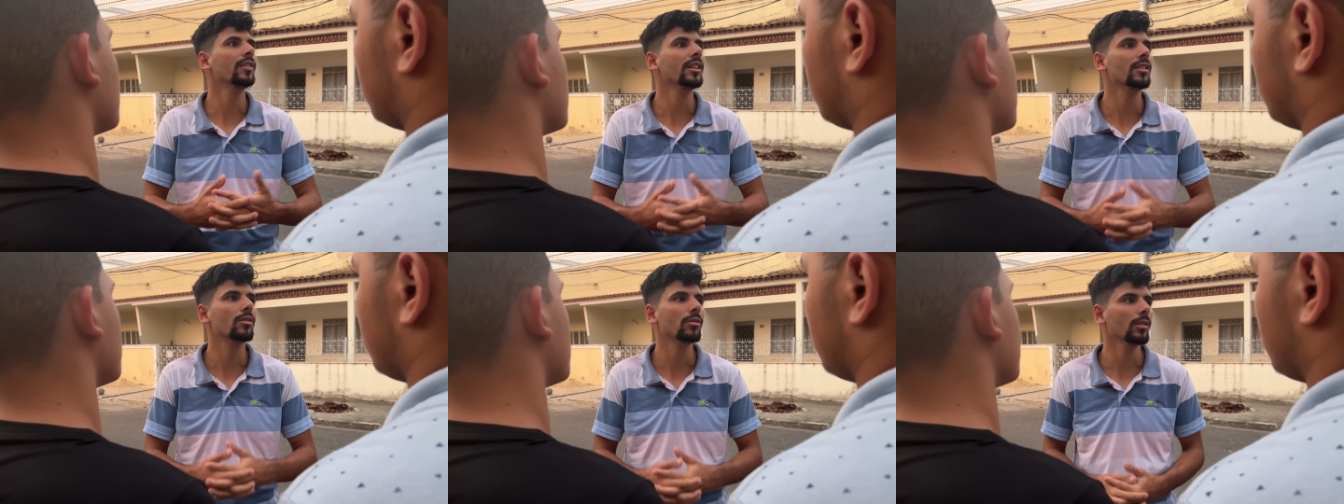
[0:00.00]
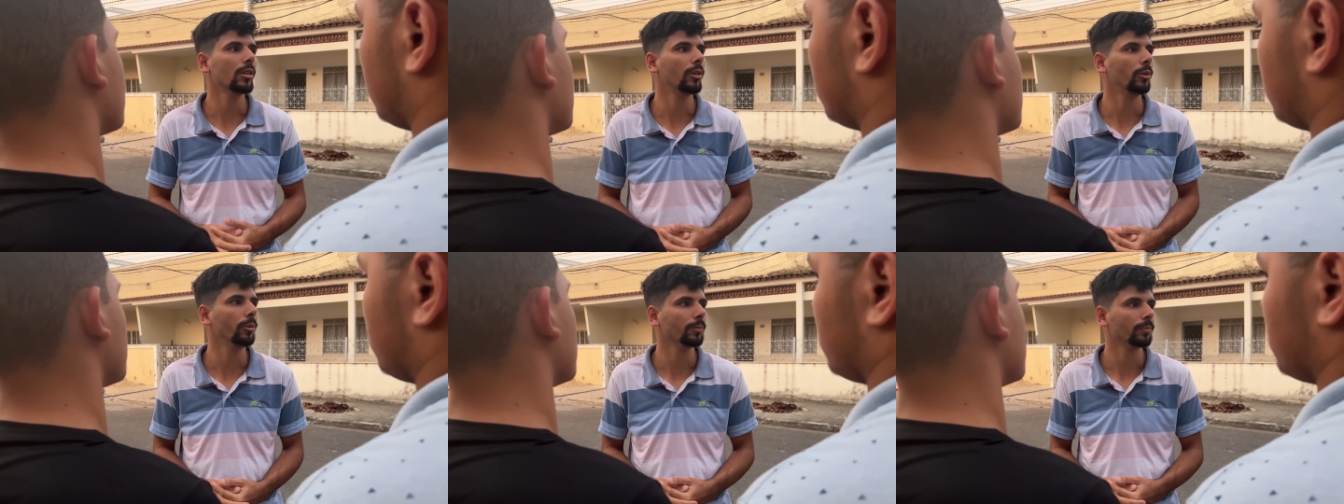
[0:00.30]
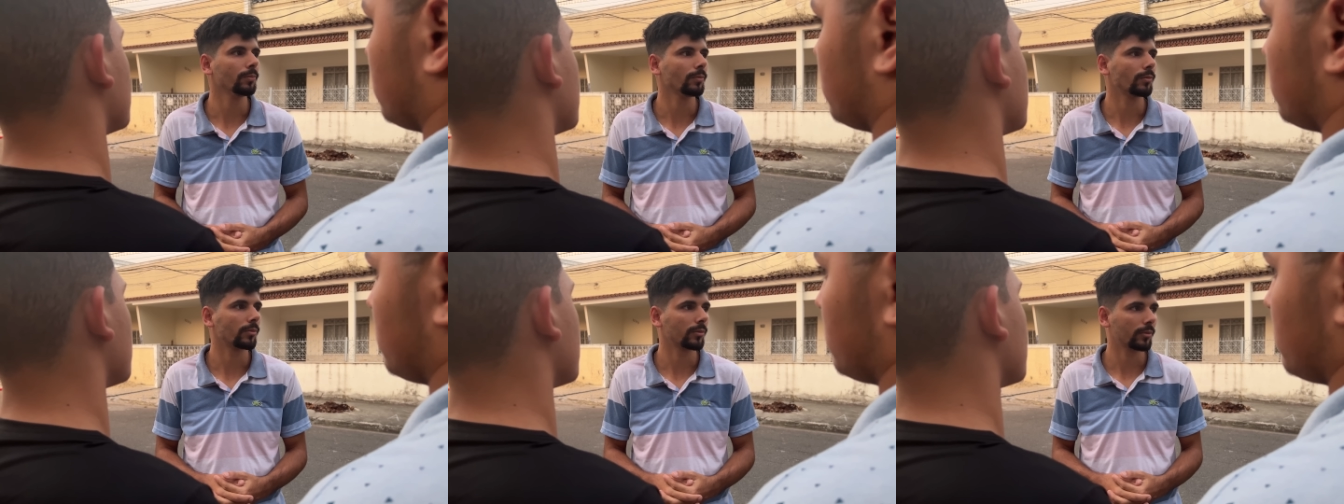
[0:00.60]
isso não.
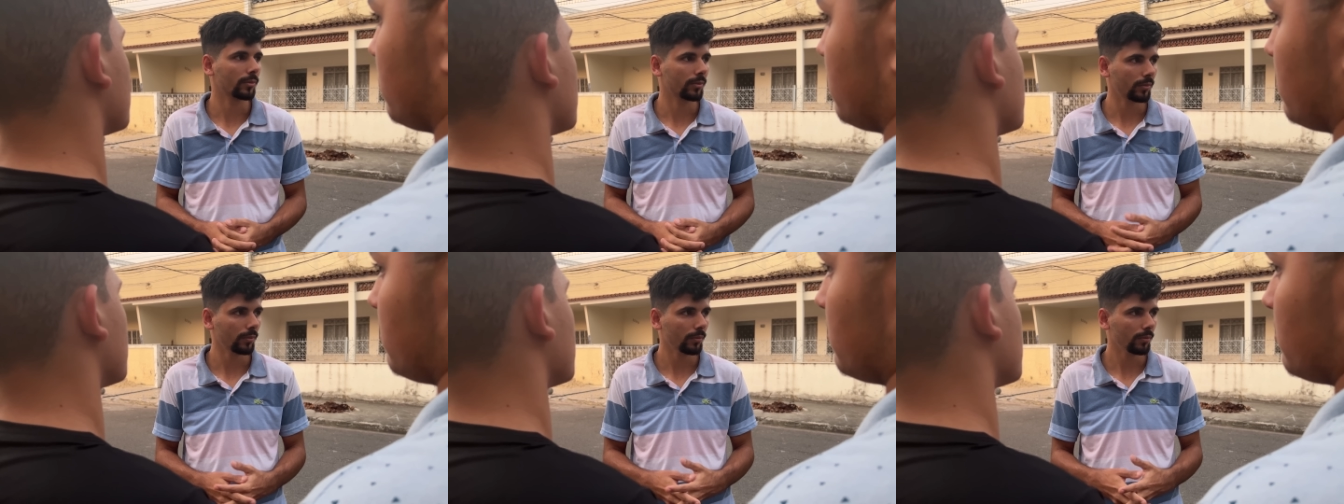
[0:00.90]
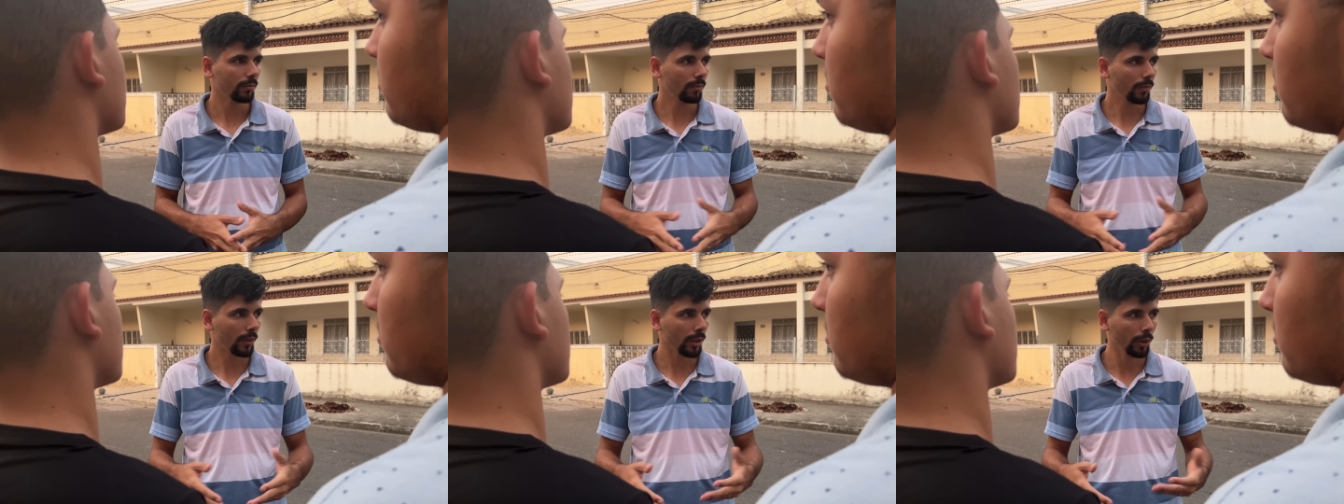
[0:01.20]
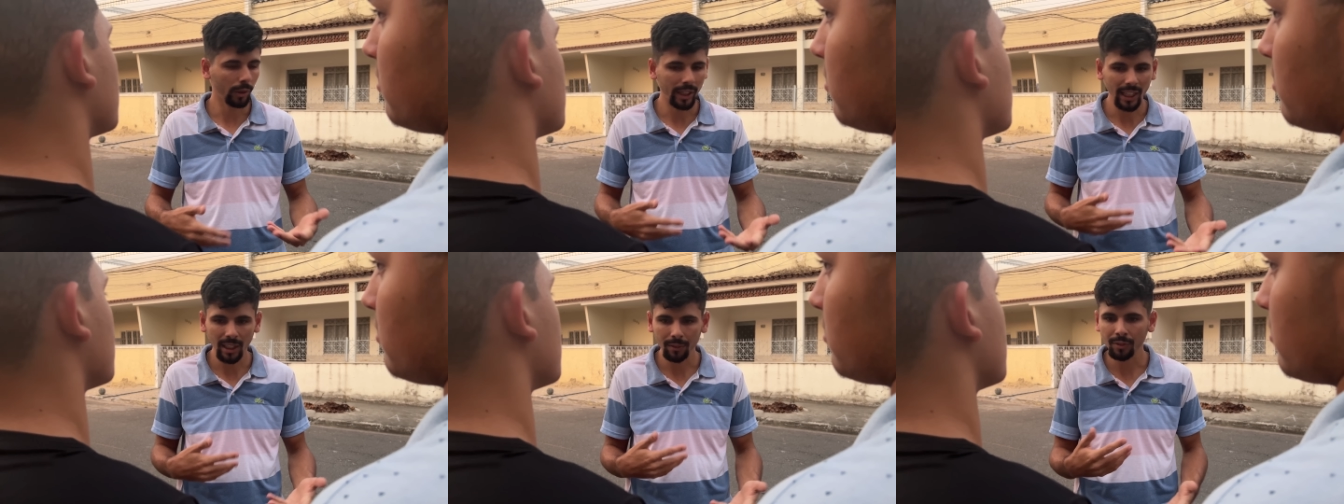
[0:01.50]
Eu
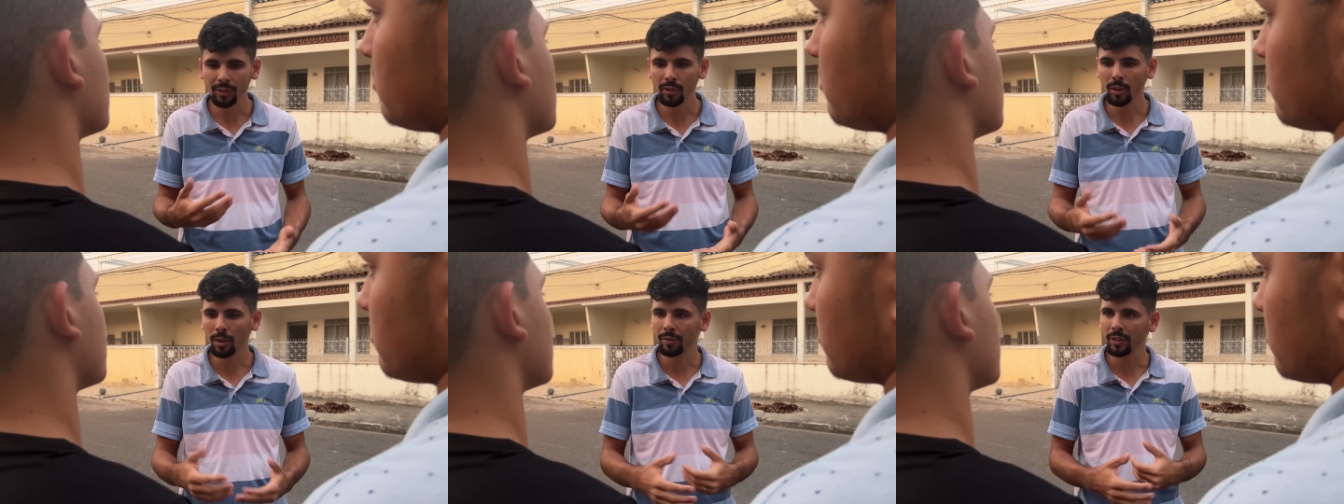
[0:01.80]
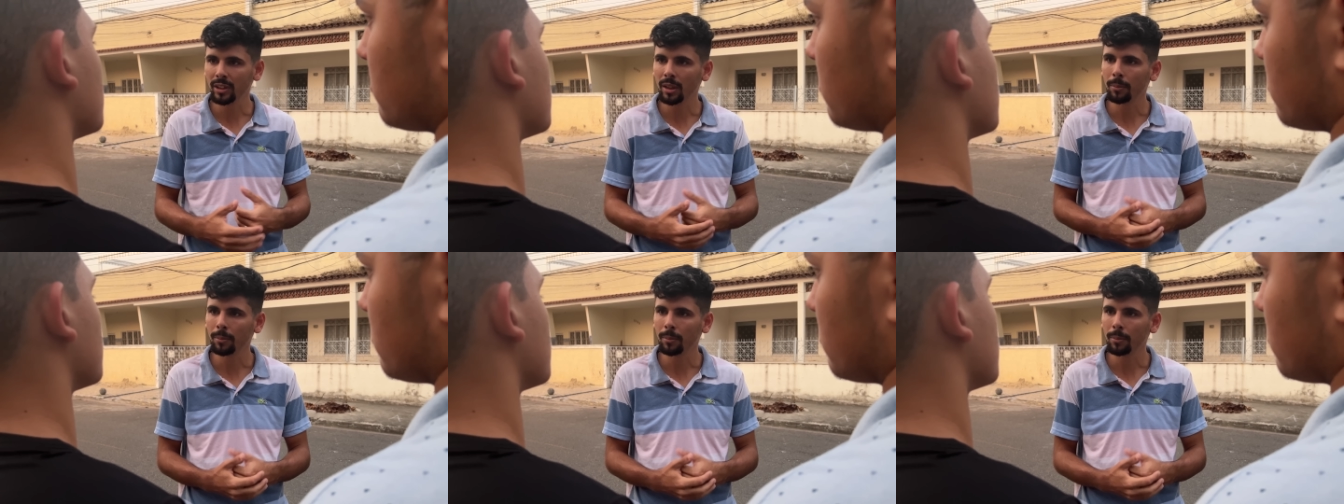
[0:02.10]
quero viver uma vida